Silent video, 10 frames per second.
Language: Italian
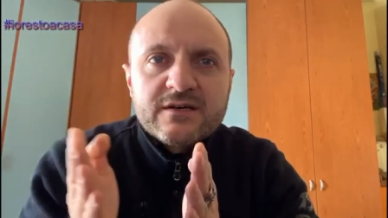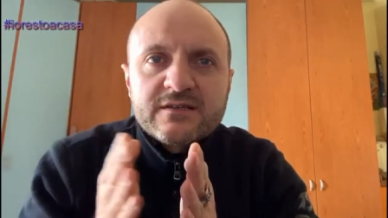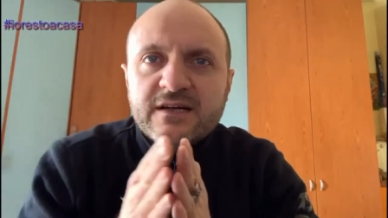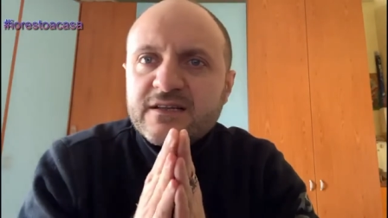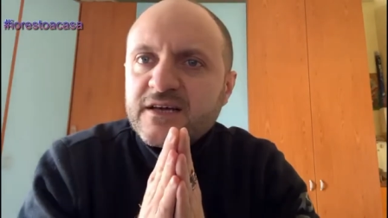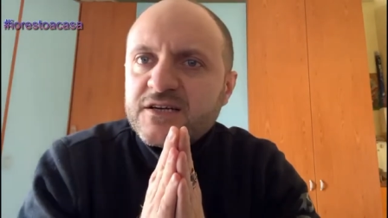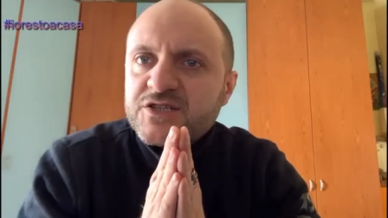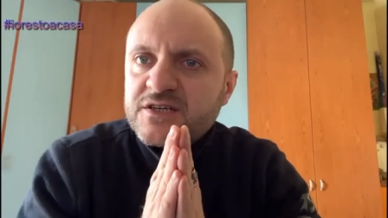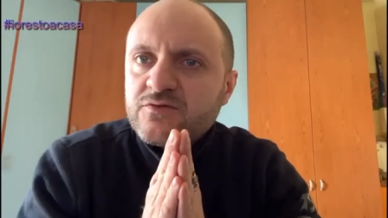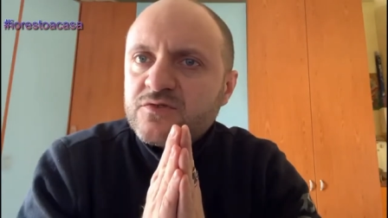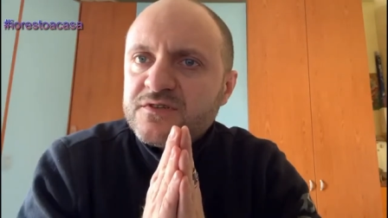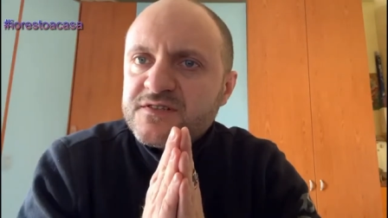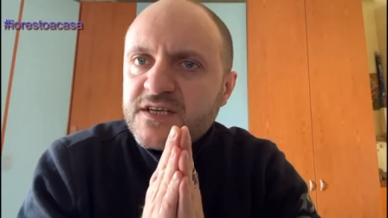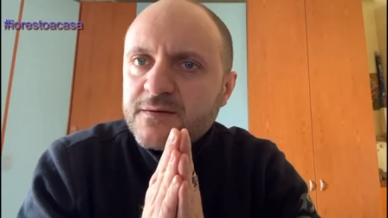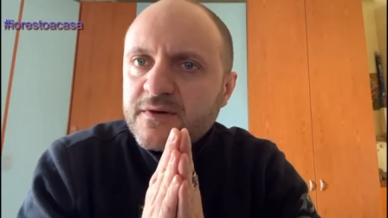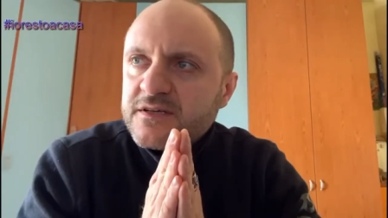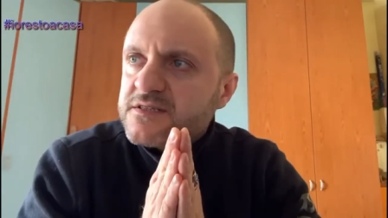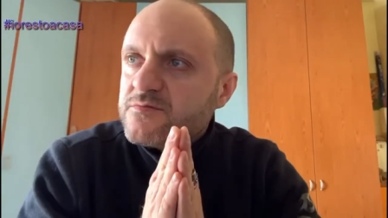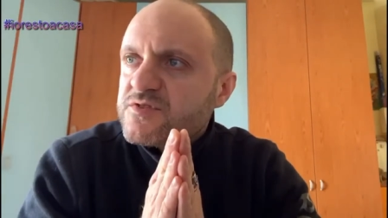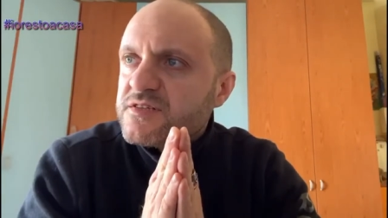tanti carcerati tutti insieme,
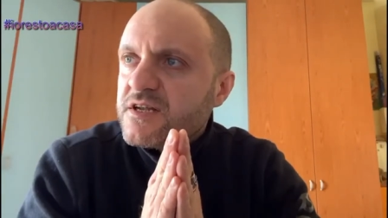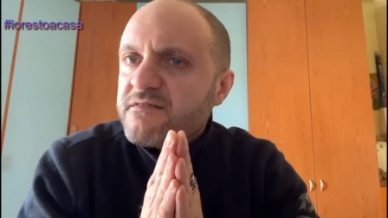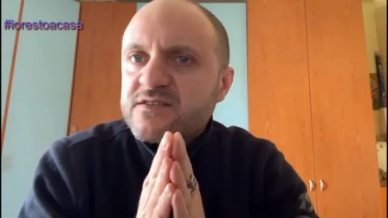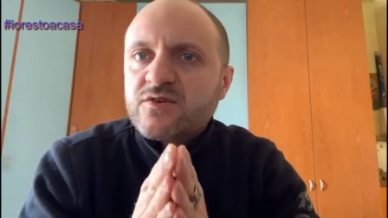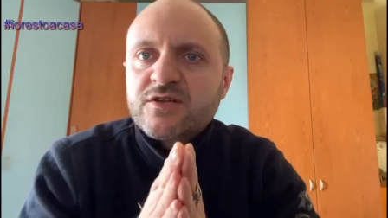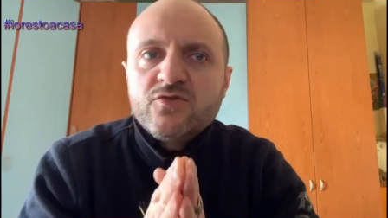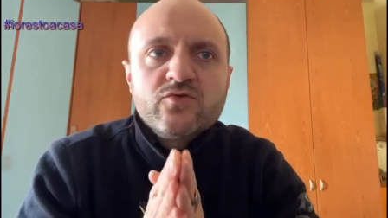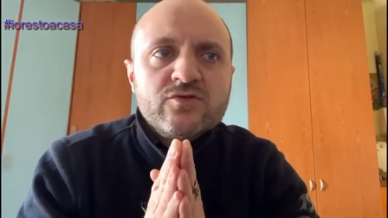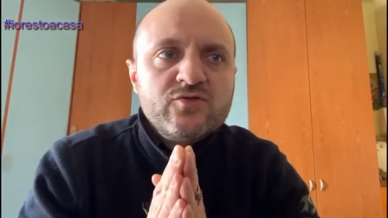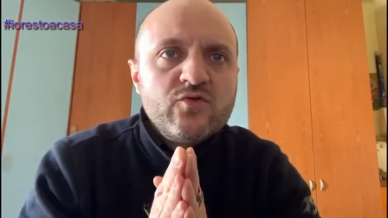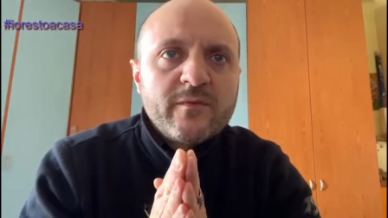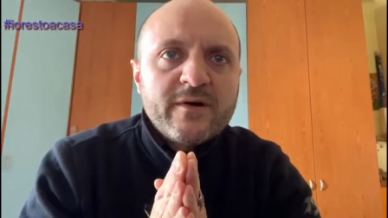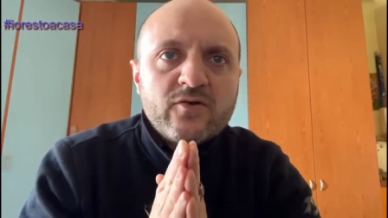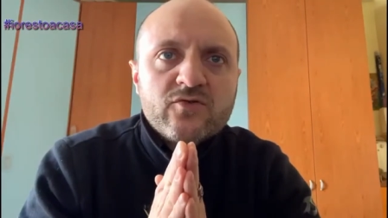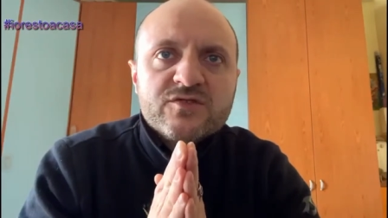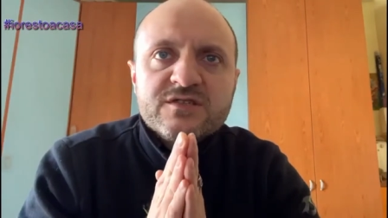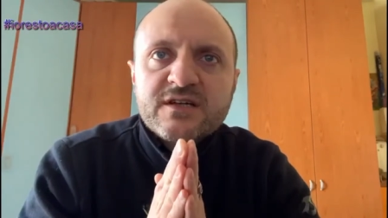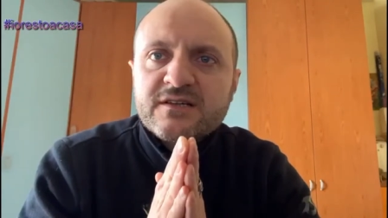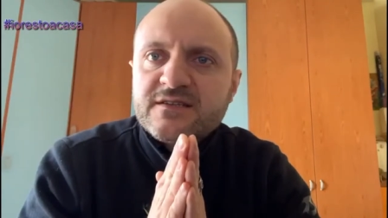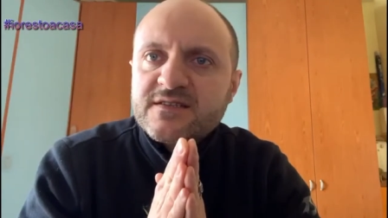si può sentire l'evasione di uno, o di due, ma non così
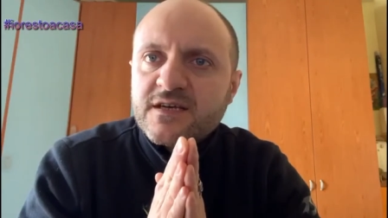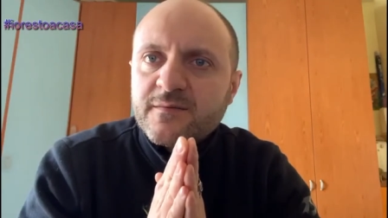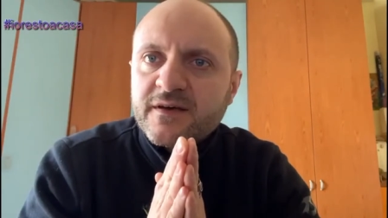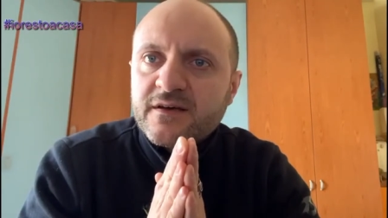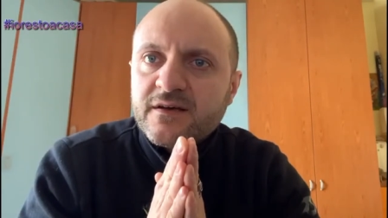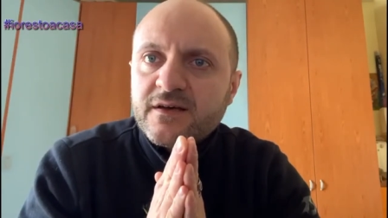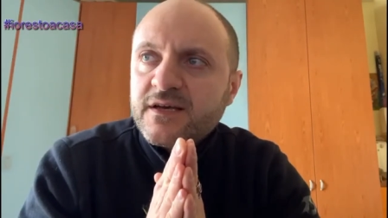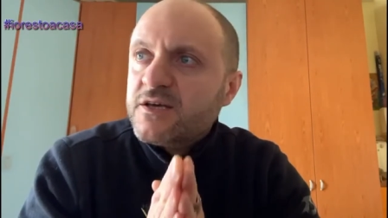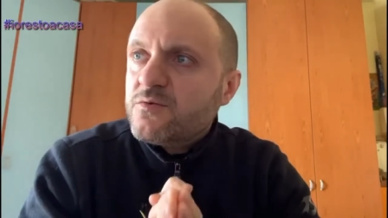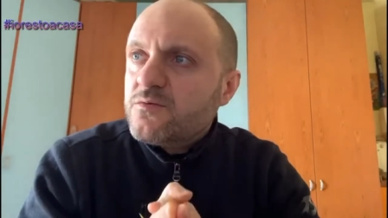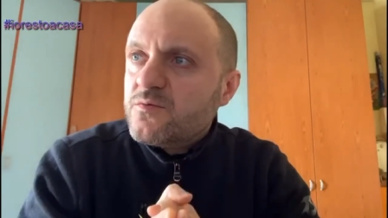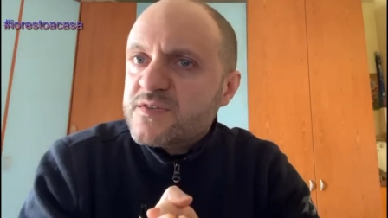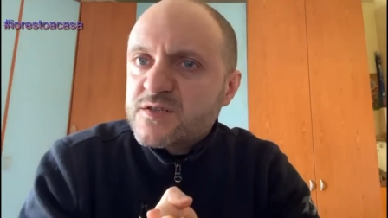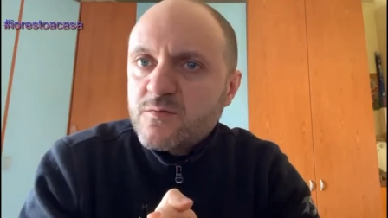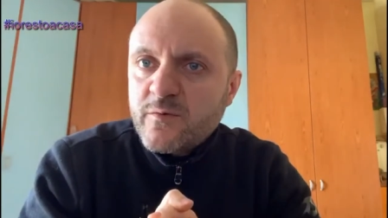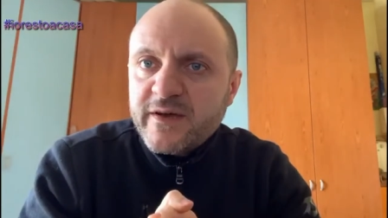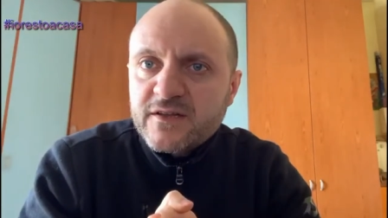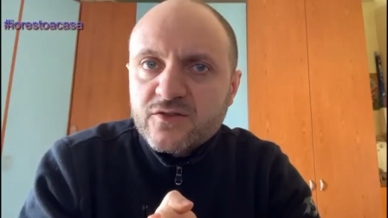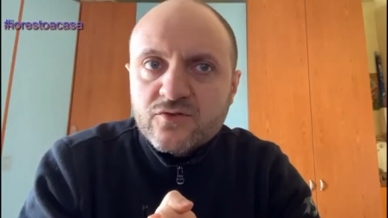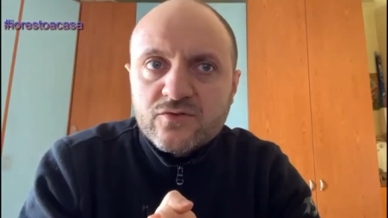tanti insieme in, in questo
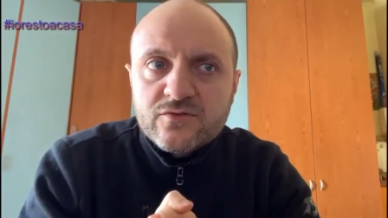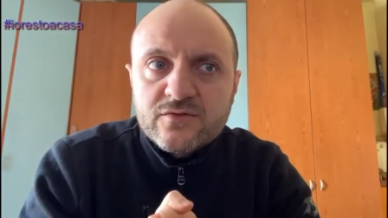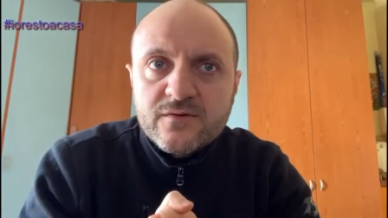momento.